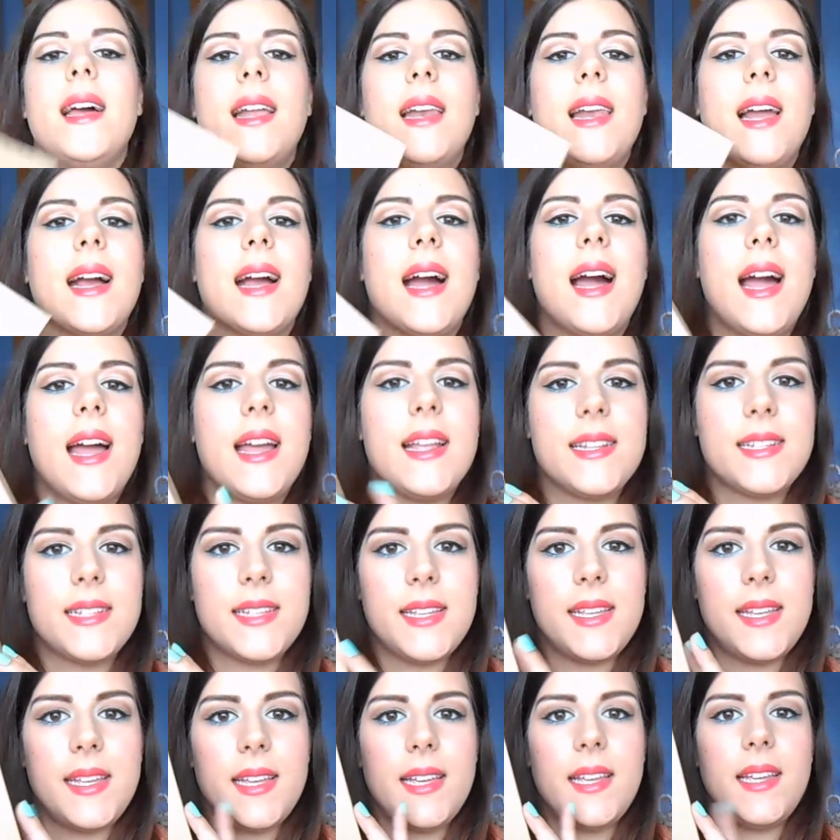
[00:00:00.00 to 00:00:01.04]
La caja en
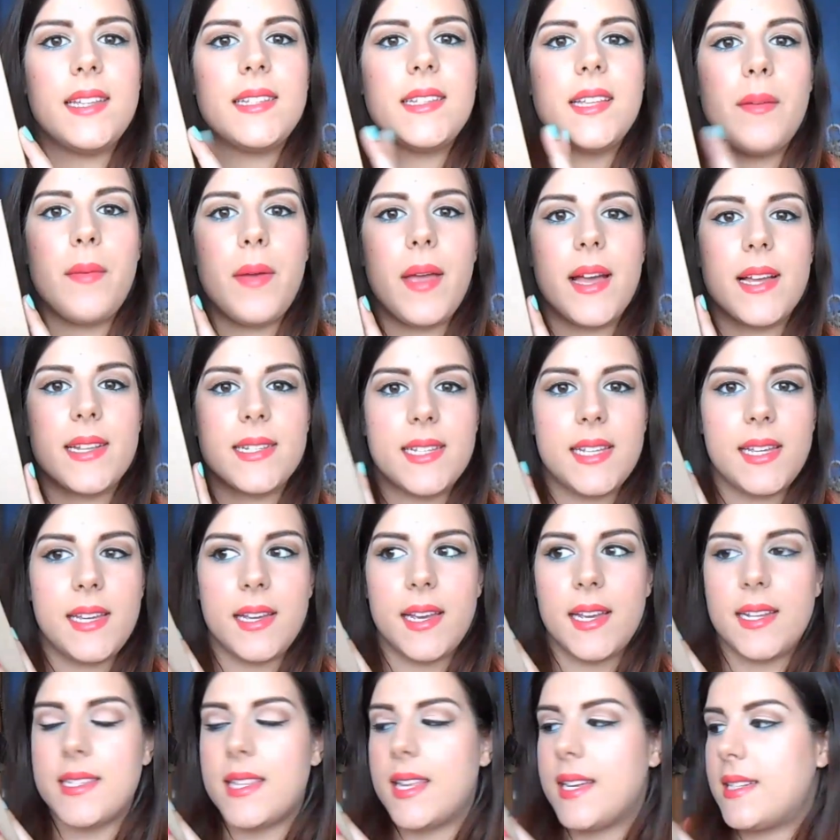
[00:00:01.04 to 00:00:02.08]
sí se ve así,
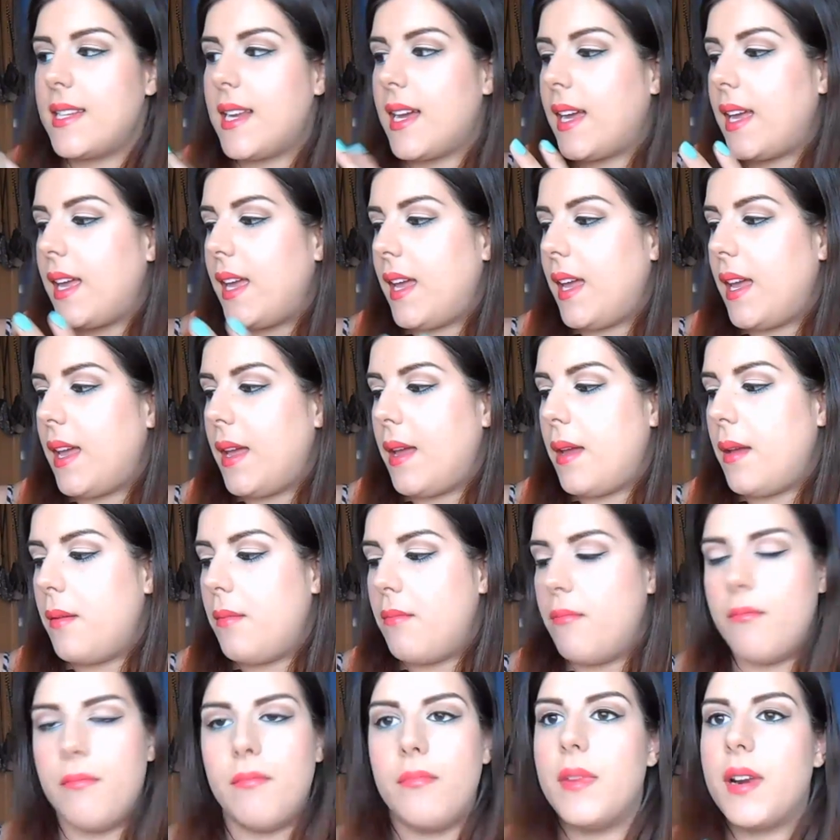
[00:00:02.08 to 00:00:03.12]
esta es la que
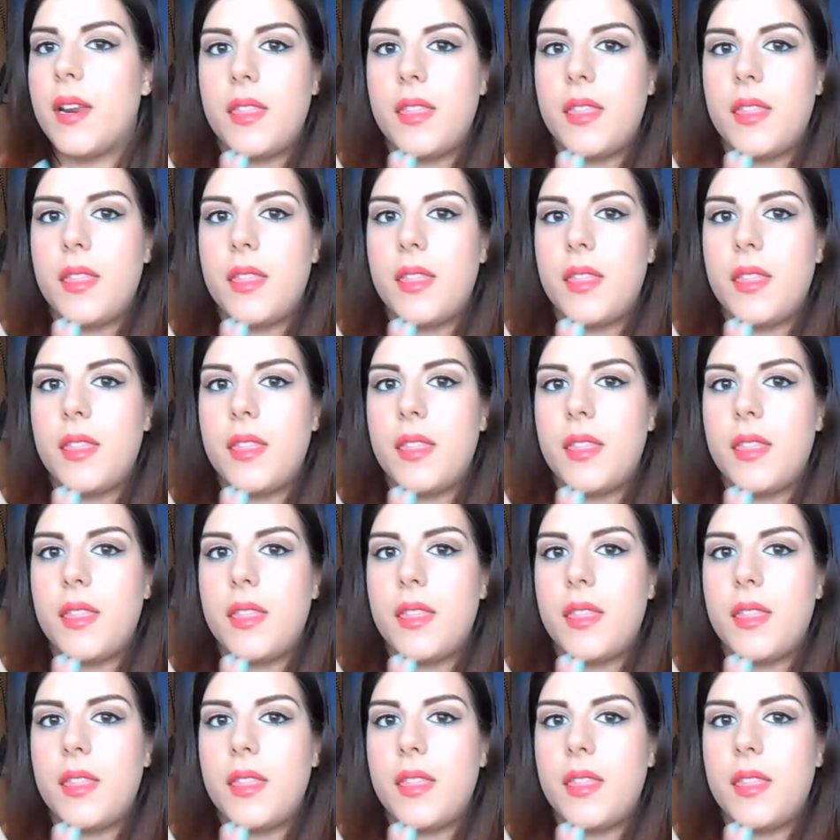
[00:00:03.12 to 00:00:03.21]
mm,